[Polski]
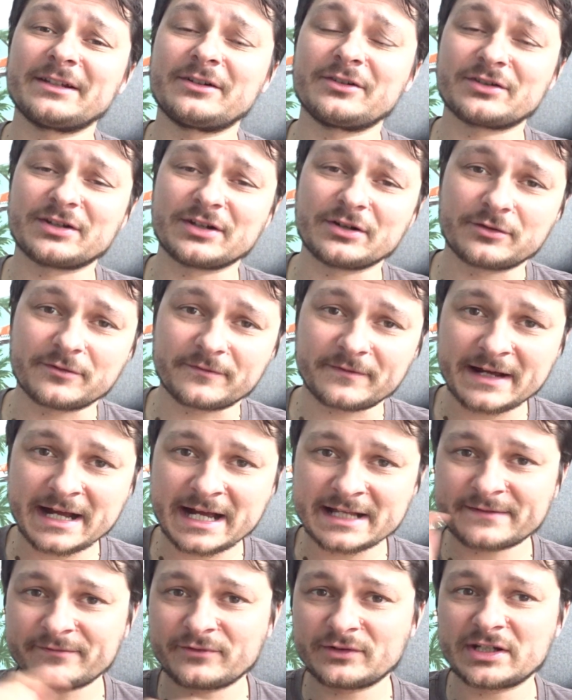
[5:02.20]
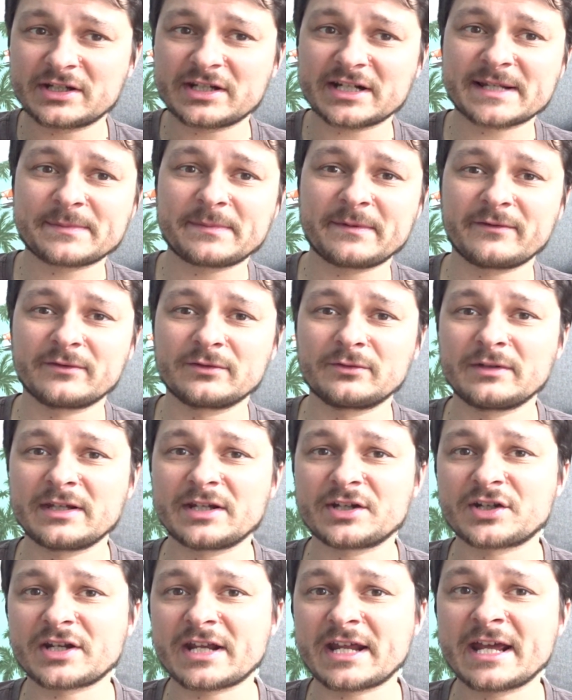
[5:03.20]
tych odcinków, a dzwoneczek
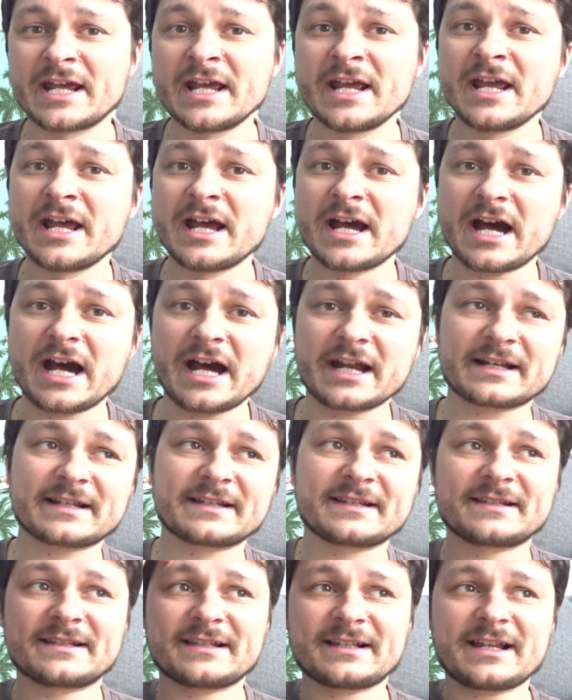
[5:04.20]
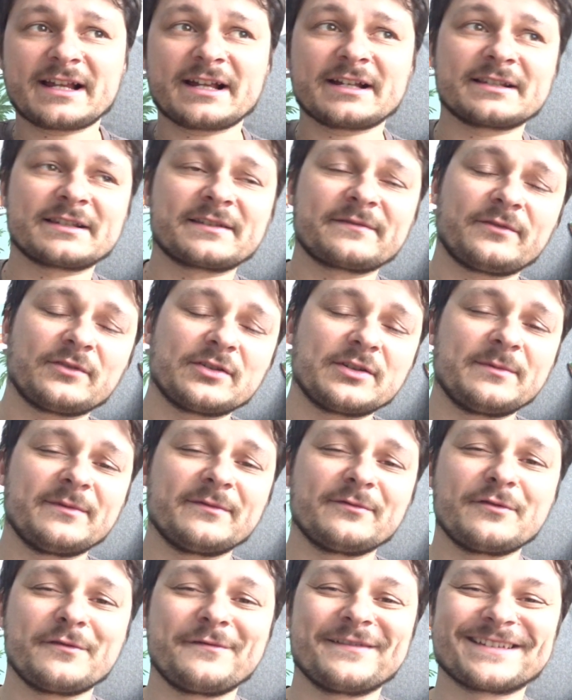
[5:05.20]
spowoduje, że aż zadzwoni mi
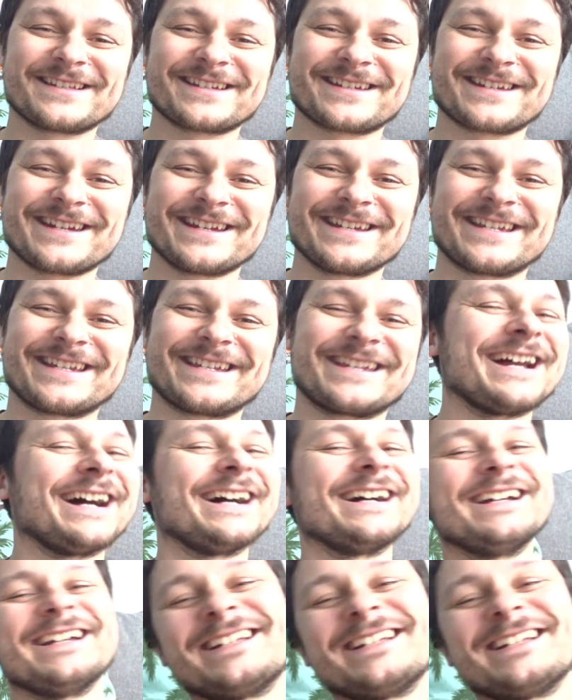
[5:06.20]
w głowie ze szczęścia.